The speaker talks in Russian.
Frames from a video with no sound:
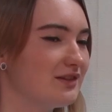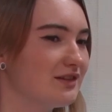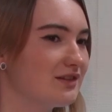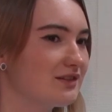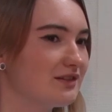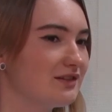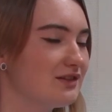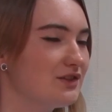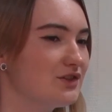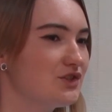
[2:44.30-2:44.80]

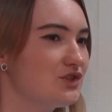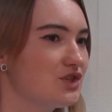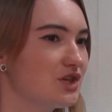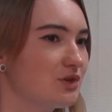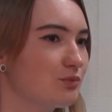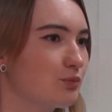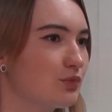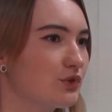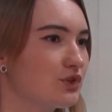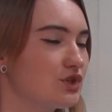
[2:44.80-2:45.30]
Нет, ни с
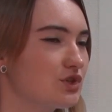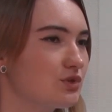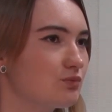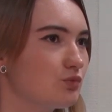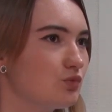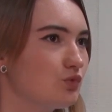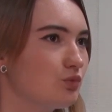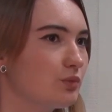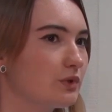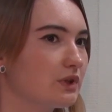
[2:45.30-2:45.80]
чем.
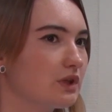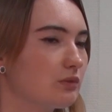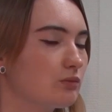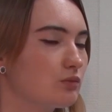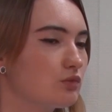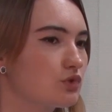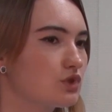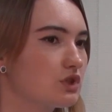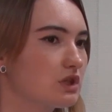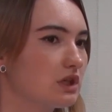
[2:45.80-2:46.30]
Почему?
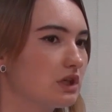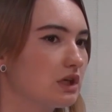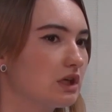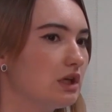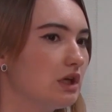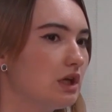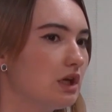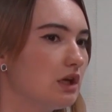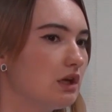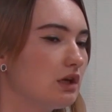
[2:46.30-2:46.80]
Потому что
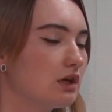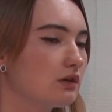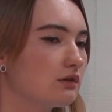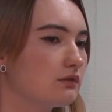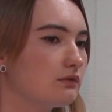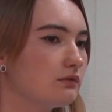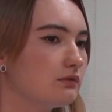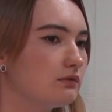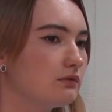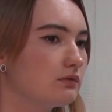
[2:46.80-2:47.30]

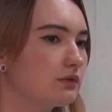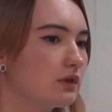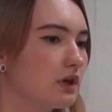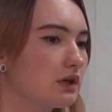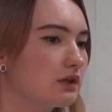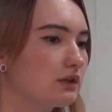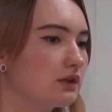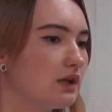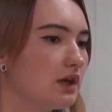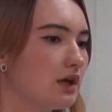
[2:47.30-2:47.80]

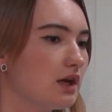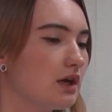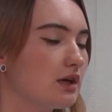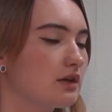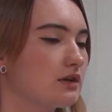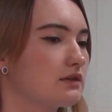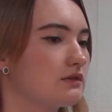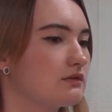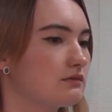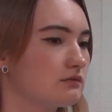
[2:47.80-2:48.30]

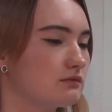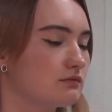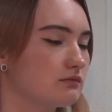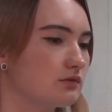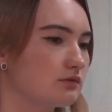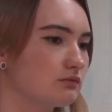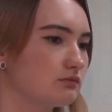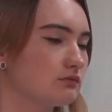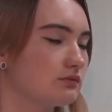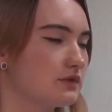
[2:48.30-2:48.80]
когда
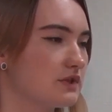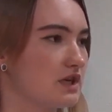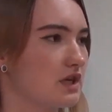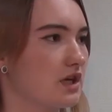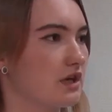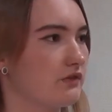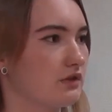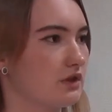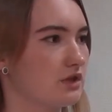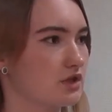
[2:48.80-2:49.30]

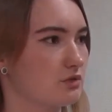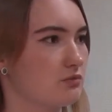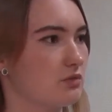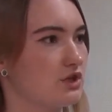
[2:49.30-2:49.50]
церковь, она же